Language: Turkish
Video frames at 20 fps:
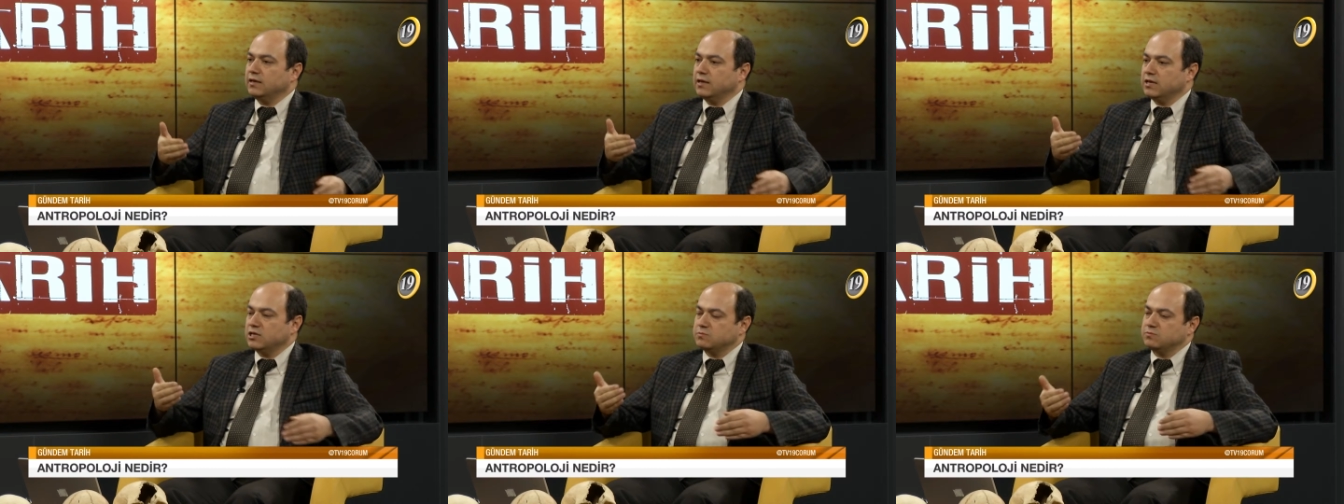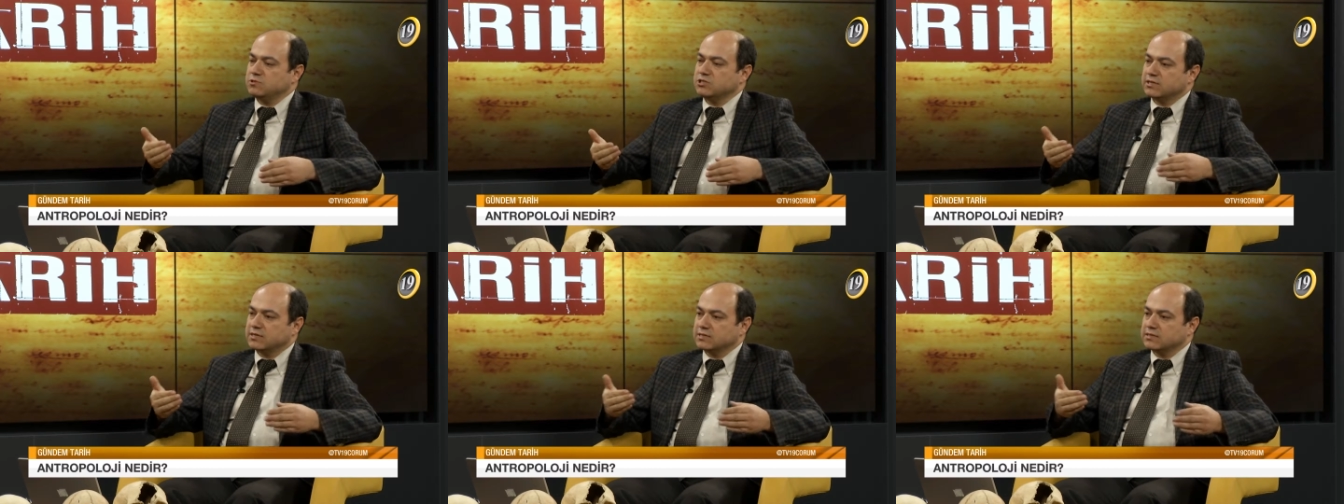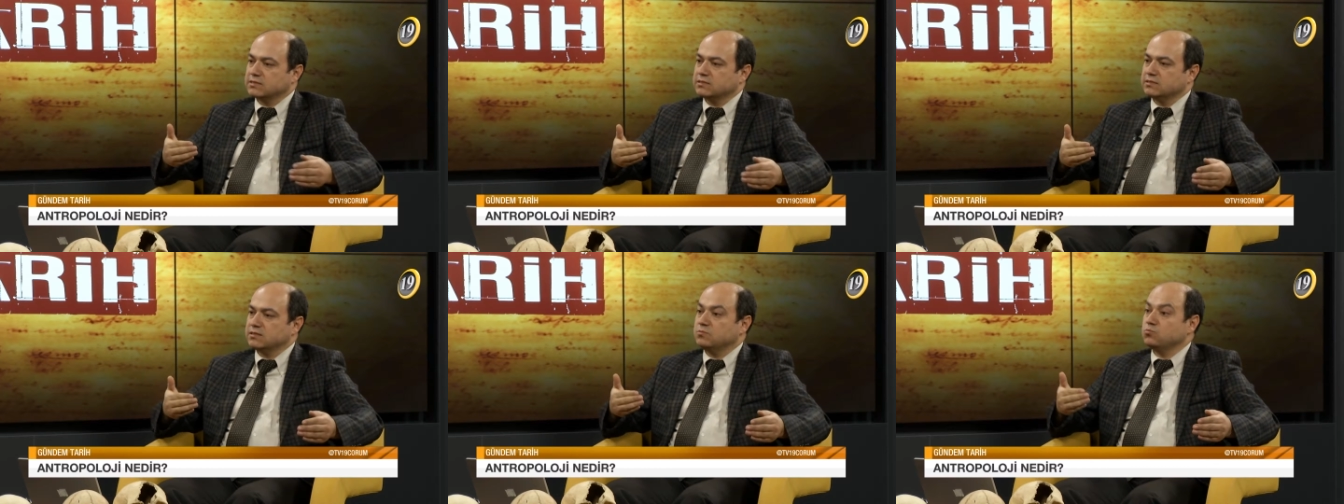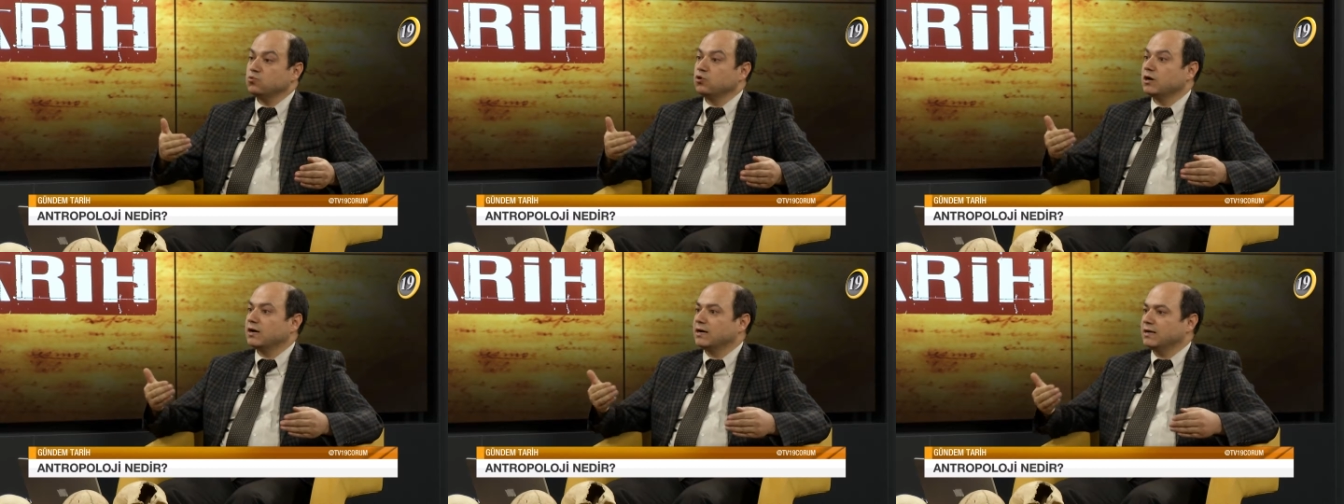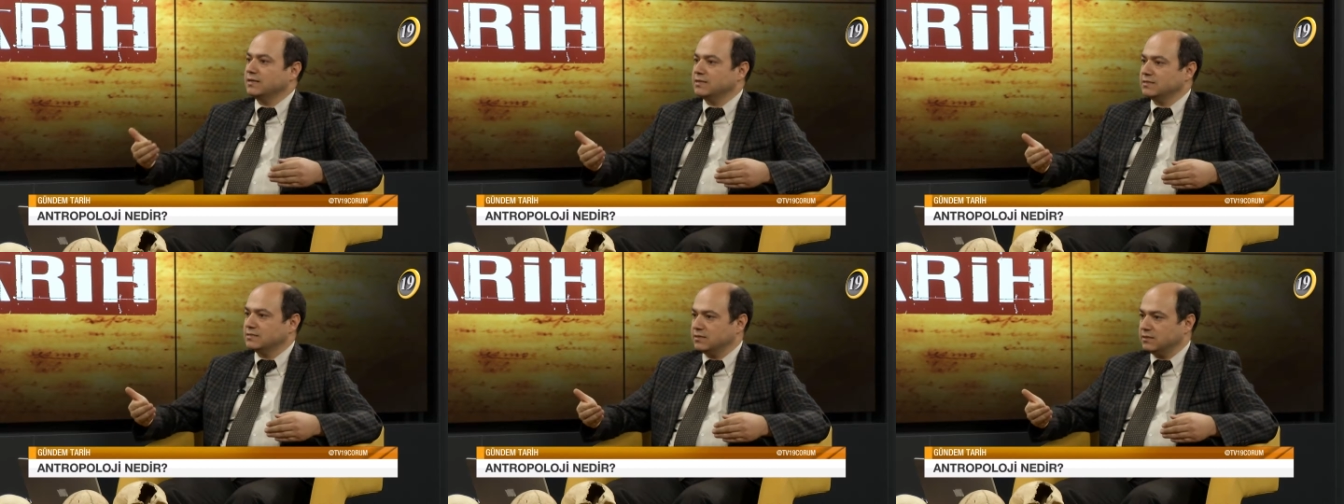geçmiş arasında
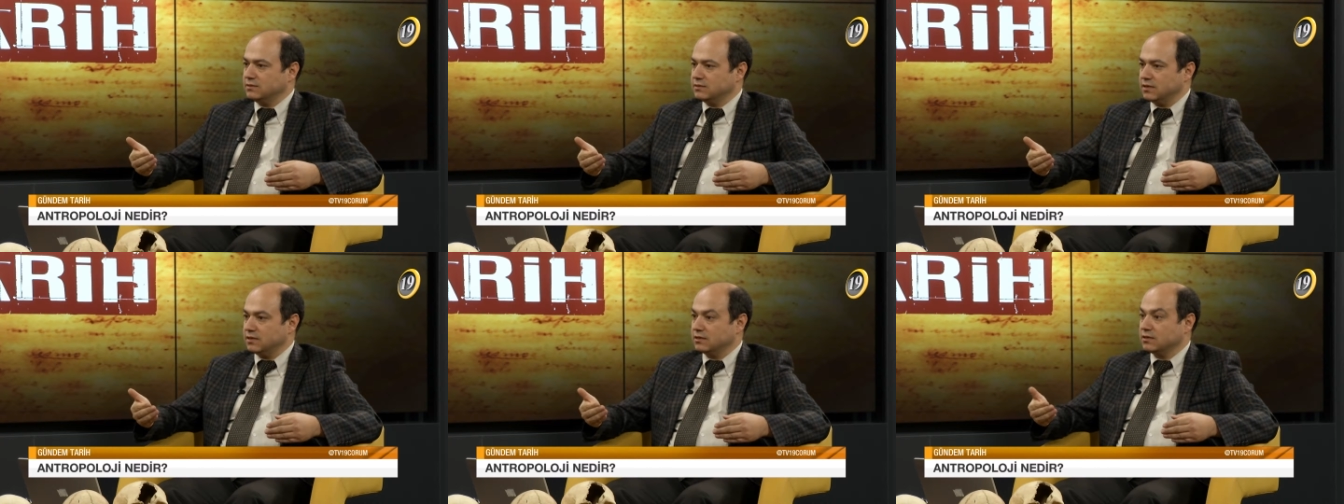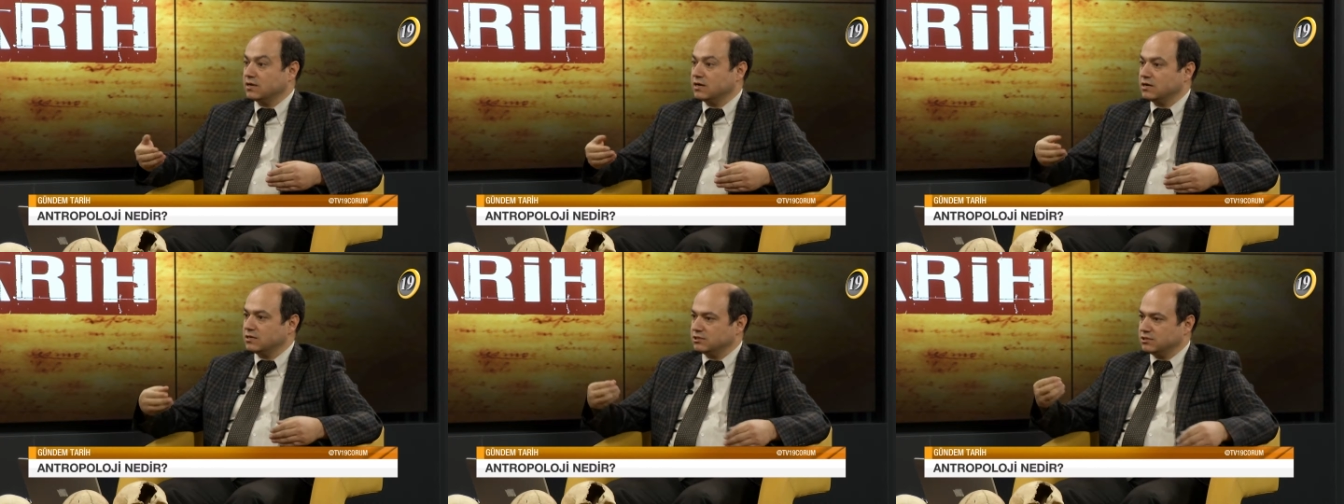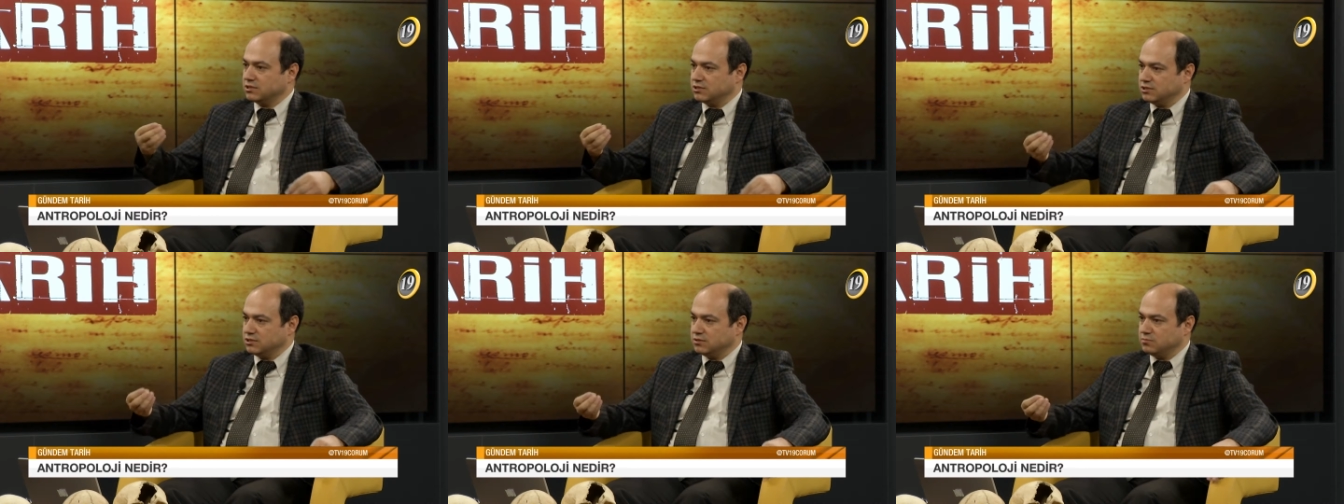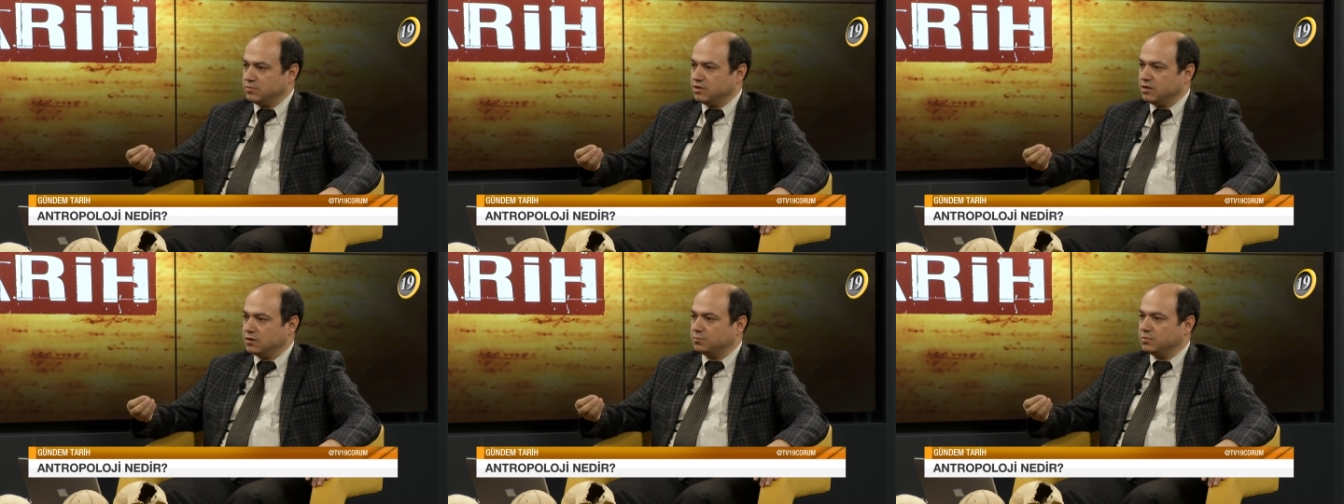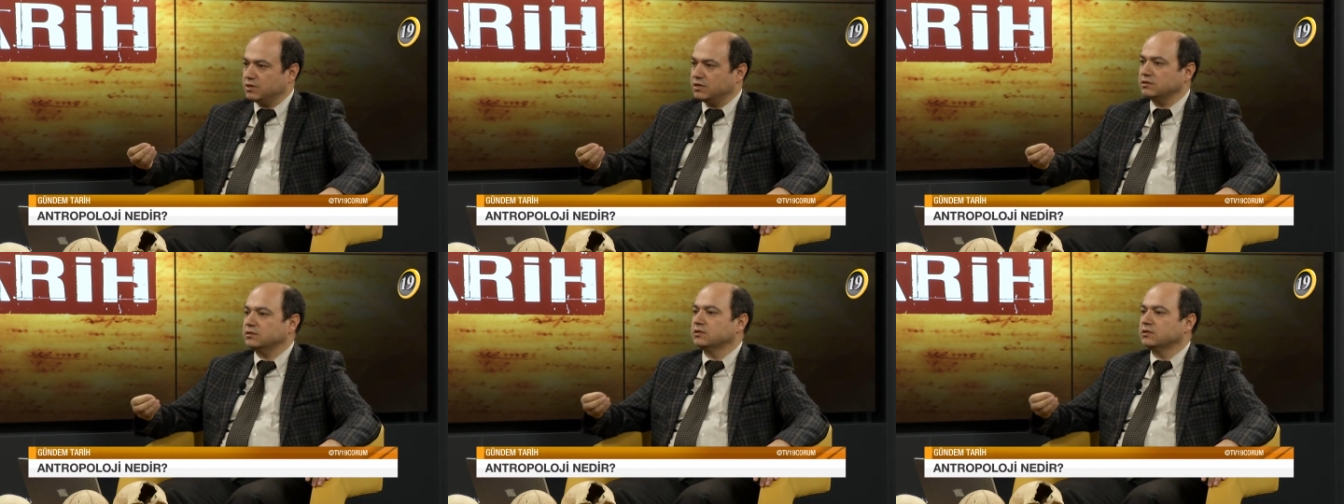mukayese eden, karşılaştırma yapan